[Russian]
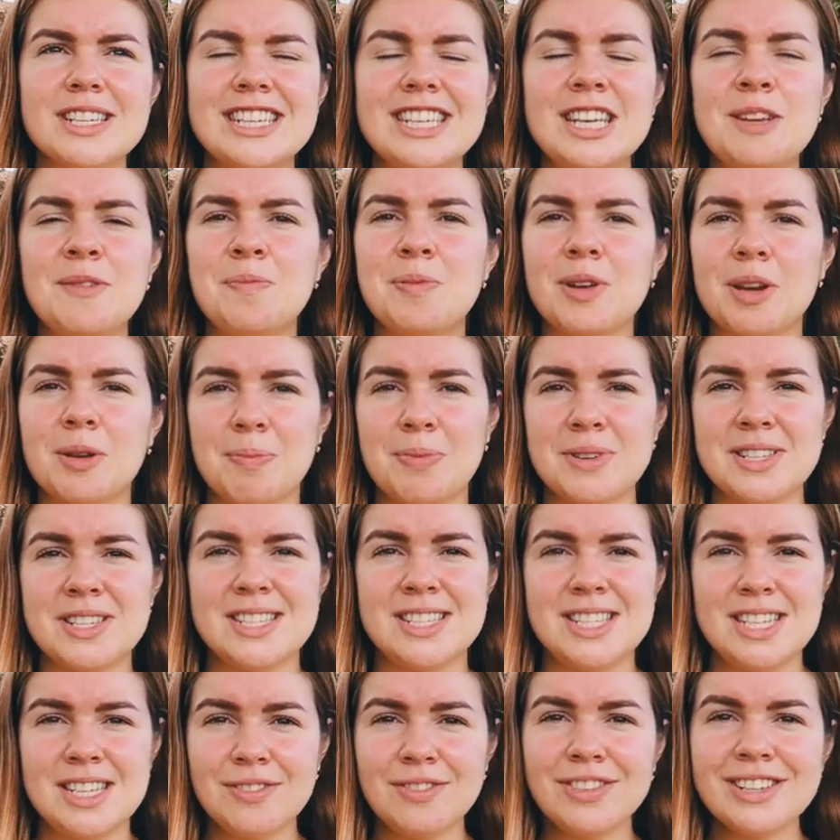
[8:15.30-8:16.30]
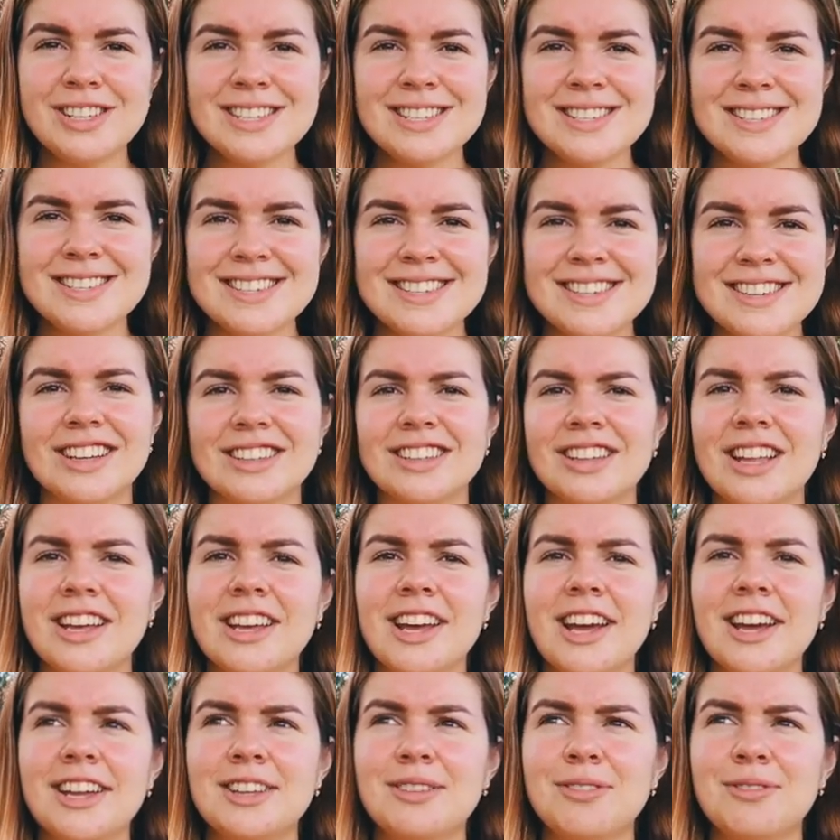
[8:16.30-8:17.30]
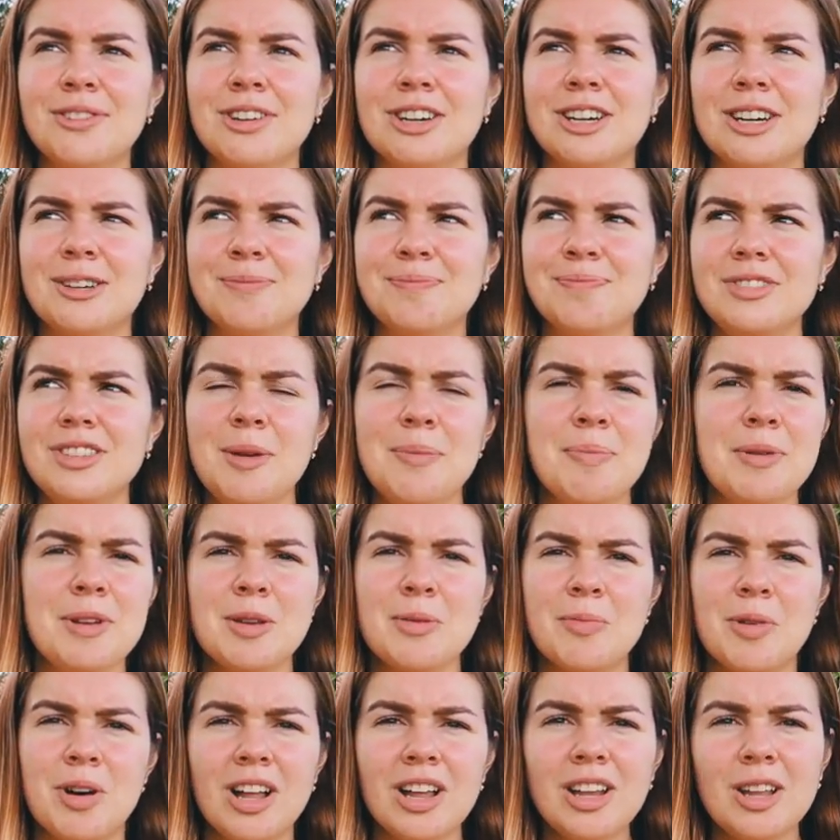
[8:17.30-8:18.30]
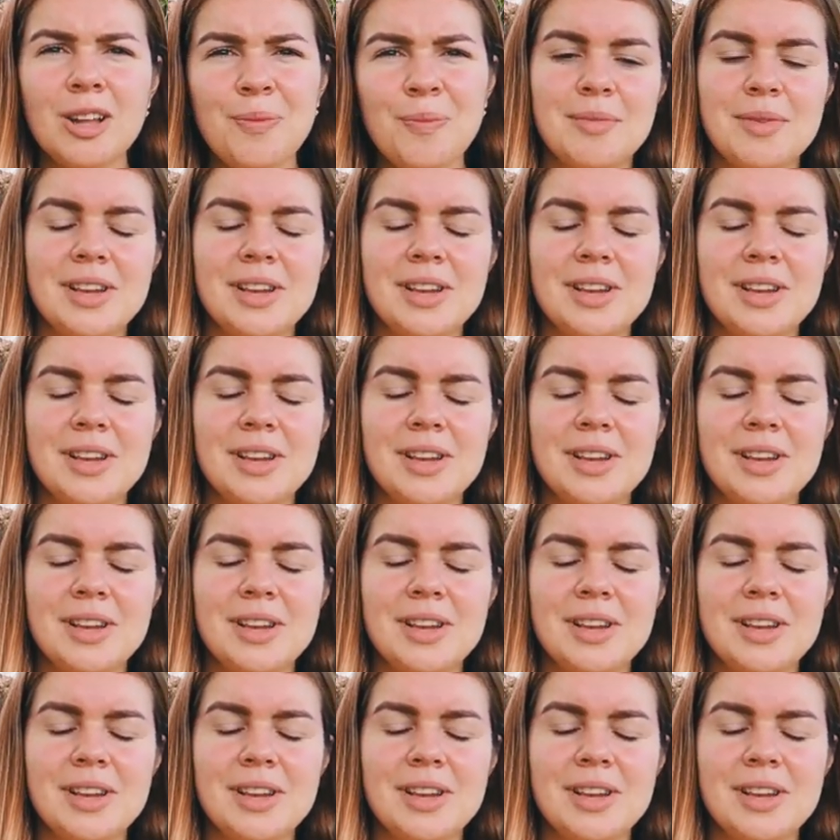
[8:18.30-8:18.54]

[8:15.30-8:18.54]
гиперпозитивность. Тогда я этого не понимала.